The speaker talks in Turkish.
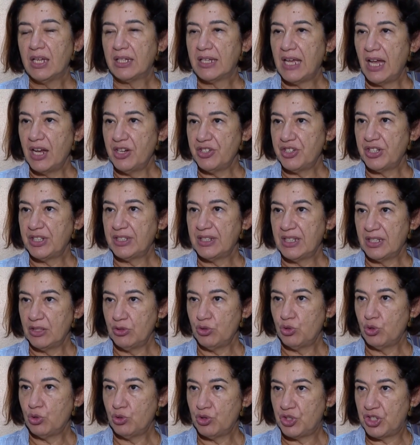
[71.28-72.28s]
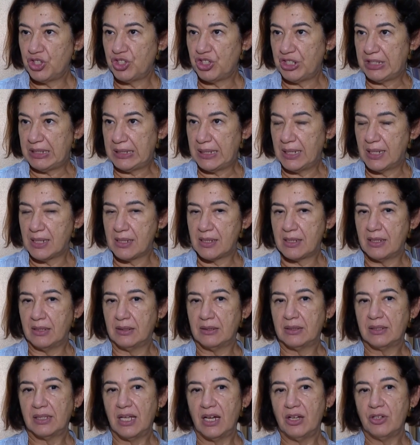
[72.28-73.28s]
Gerçekten çok çeşitli
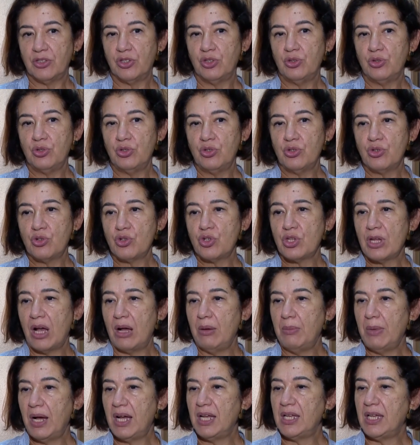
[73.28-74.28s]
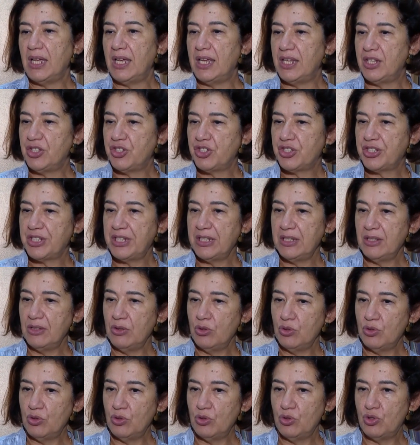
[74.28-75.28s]
hastalıklar görüyoruz ama erişkin
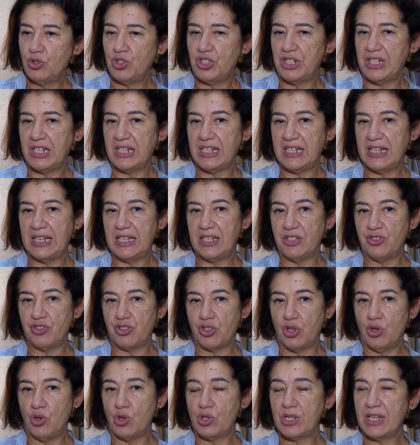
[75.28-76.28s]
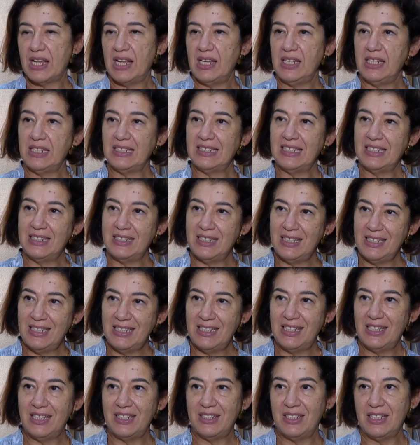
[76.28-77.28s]
nörolojiye gelince özellikle de
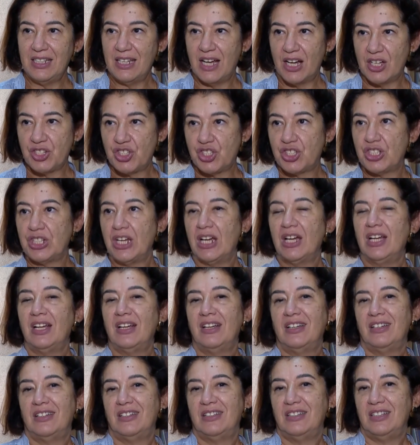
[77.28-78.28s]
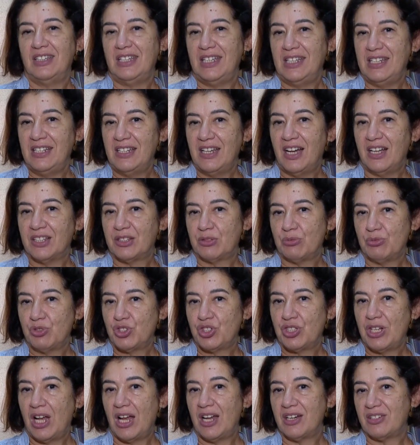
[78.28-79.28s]
ileri yaş,
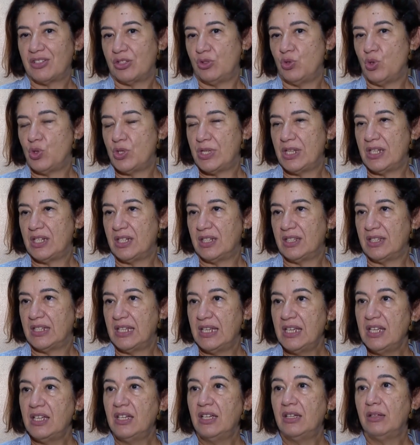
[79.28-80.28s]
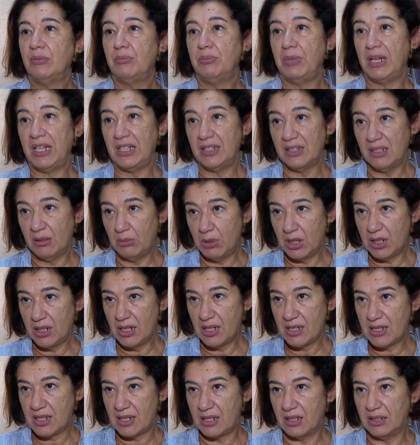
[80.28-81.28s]
50-60'lar e, üzerinde beyin damar
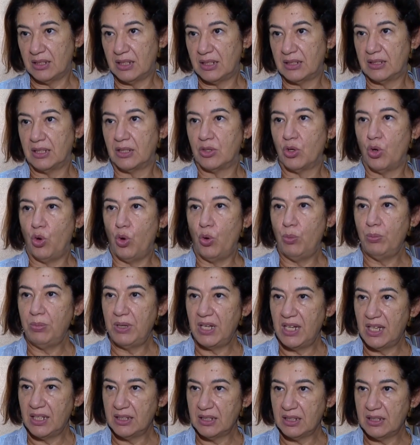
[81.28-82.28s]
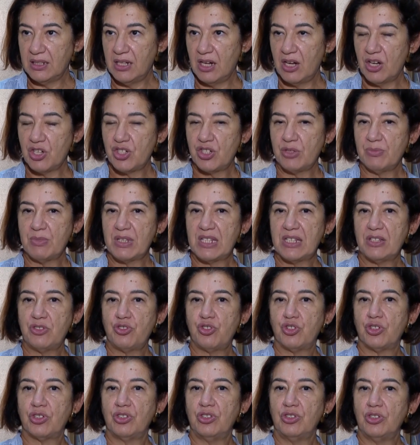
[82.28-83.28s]
hastalıkları ön planda karşımıza
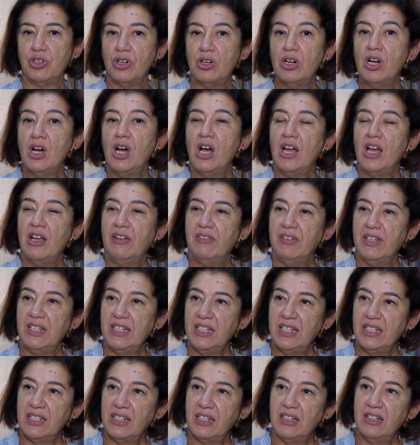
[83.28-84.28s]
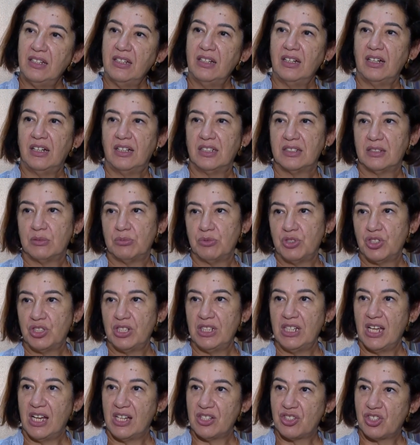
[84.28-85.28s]
çıkıyor ve yine
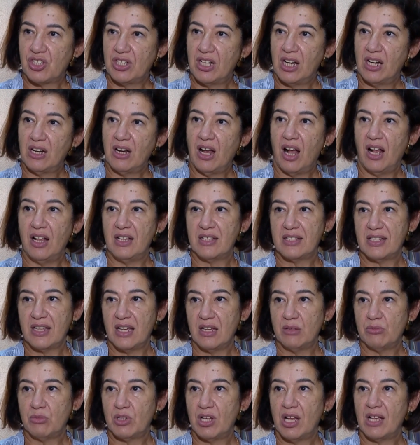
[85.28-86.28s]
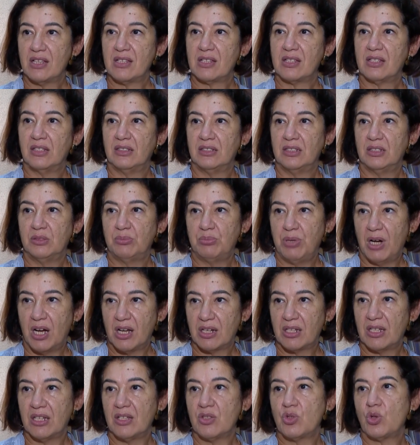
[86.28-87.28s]
60'lı yaşlar Alzheimer hastalığı,
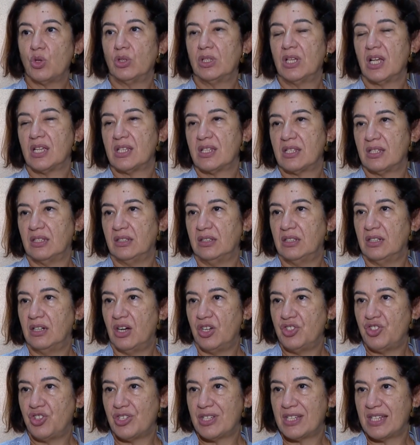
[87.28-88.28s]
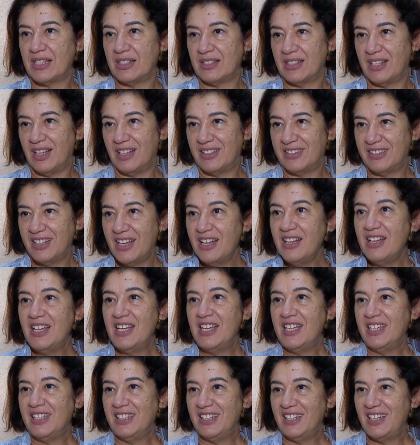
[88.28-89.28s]
Parkinson hastalığı açısından da
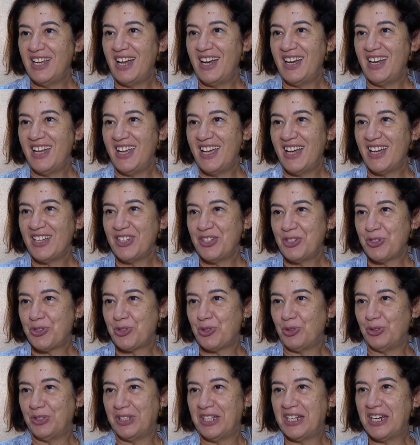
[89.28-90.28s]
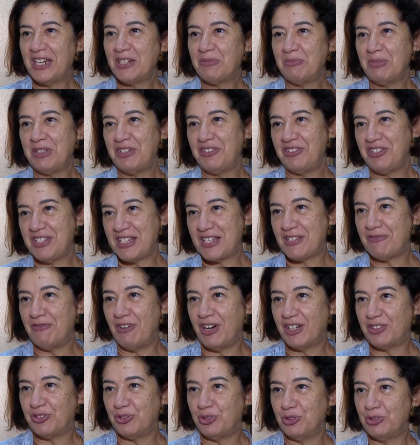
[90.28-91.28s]
ilerleyen yaş olarak bir risk
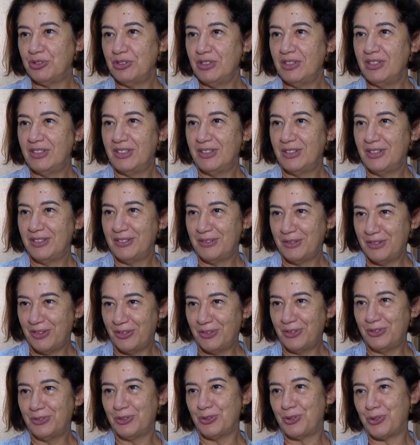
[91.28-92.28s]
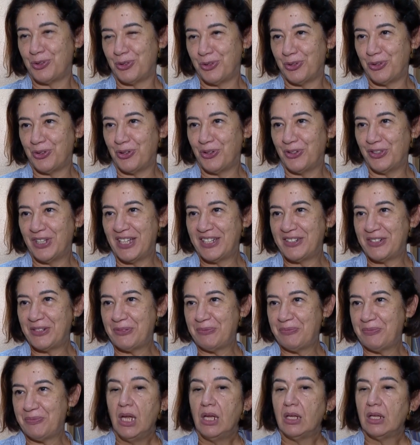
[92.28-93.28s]
faktörü oluşturuyorlar.
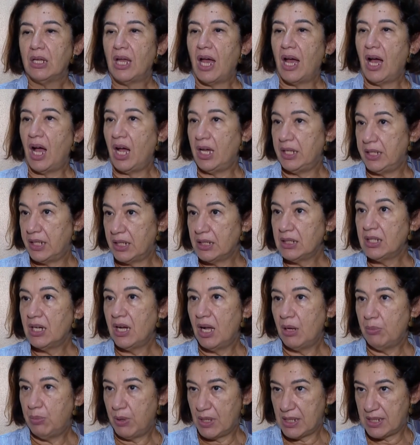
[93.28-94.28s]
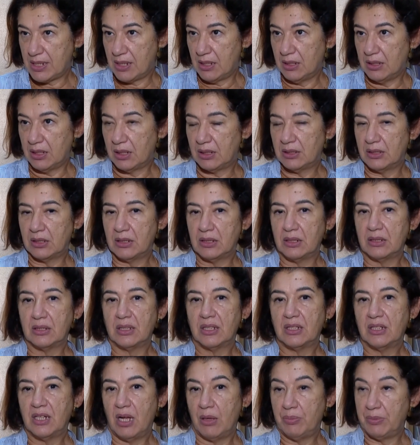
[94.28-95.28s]
Yani aynen kalp
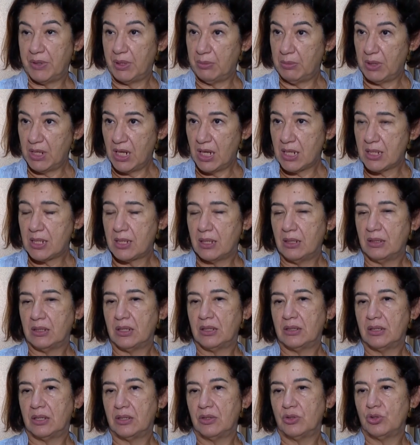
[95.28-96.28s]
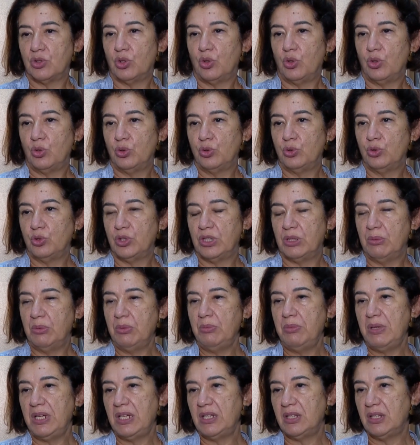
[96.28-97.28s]
hastalıklarında, kalp damar hastalıklarında olduğu
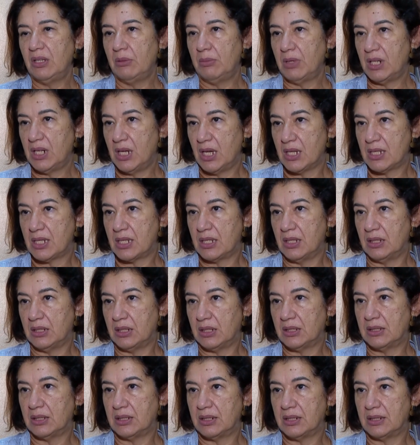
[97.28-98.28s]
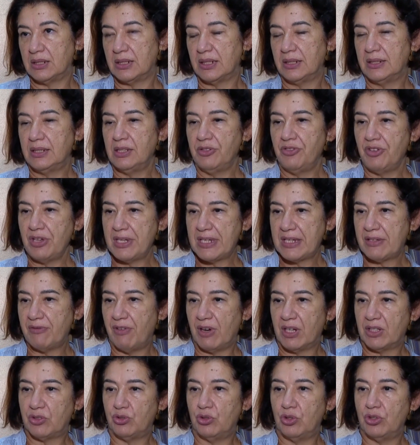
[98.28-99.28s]
gibi beyin damar hastalıklarında da risk
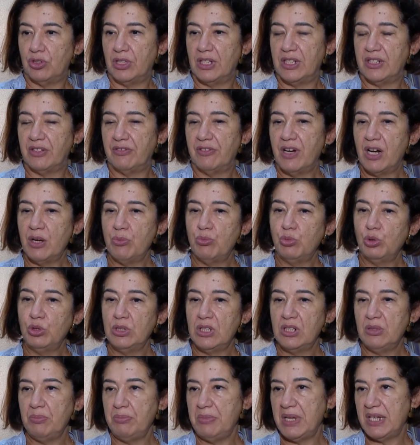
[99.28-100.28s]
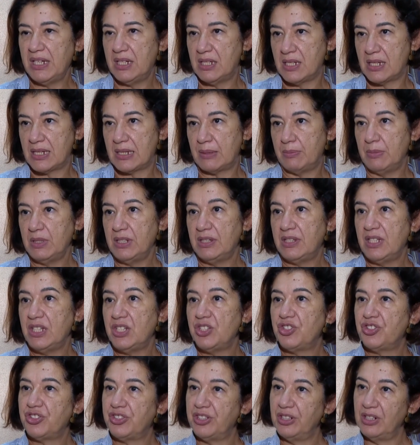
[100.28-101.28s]
faktörleri var. Bunların bir kısmı
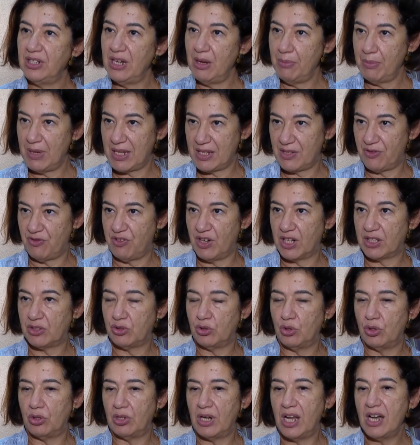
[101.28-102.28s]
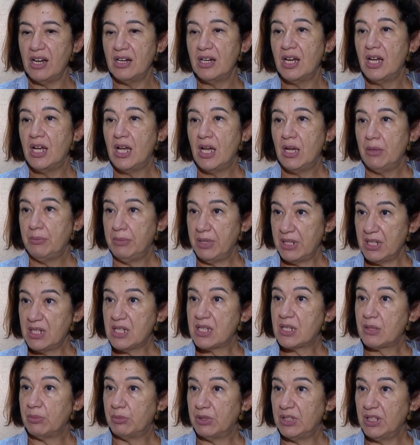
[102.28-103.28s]
değiştirilemez faktörler, bir
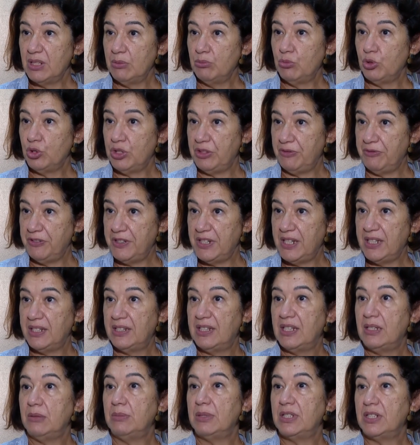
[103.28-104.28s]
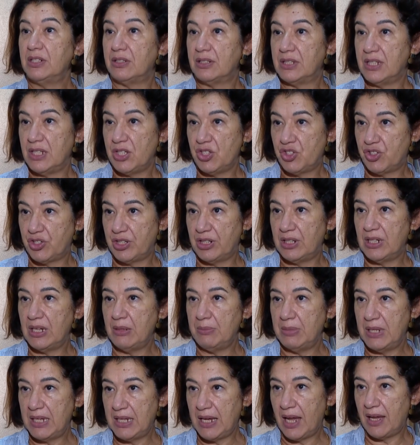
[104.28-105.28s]
kısmı da modifiye edilebilir,
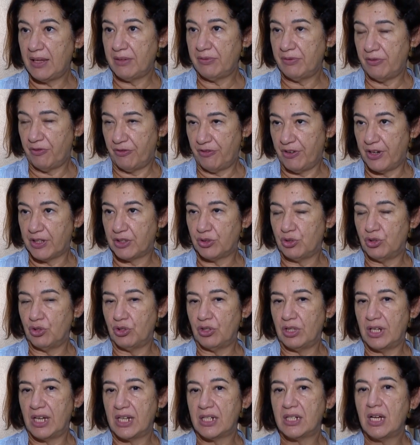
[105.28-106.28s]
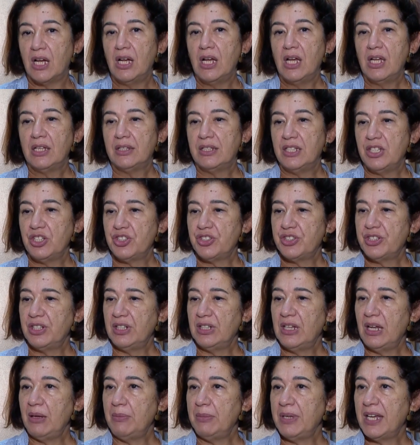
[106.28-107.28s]
değiştirilebilen faktörler.
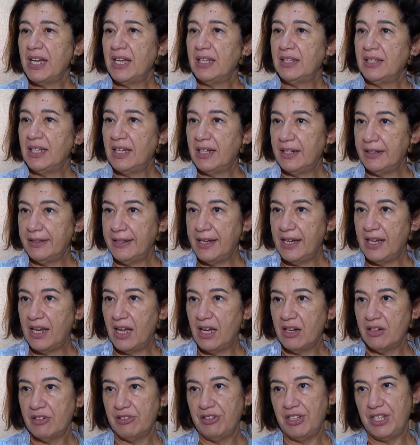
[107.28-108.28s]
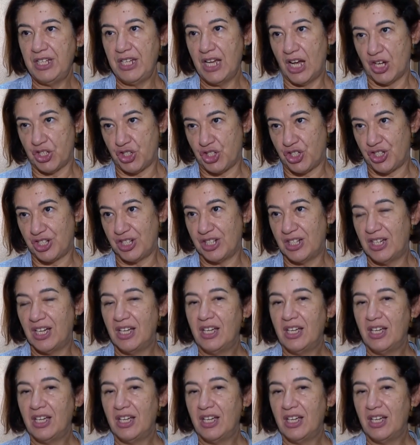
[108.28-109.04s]
Değiştirilemeyenler neler? Yaş,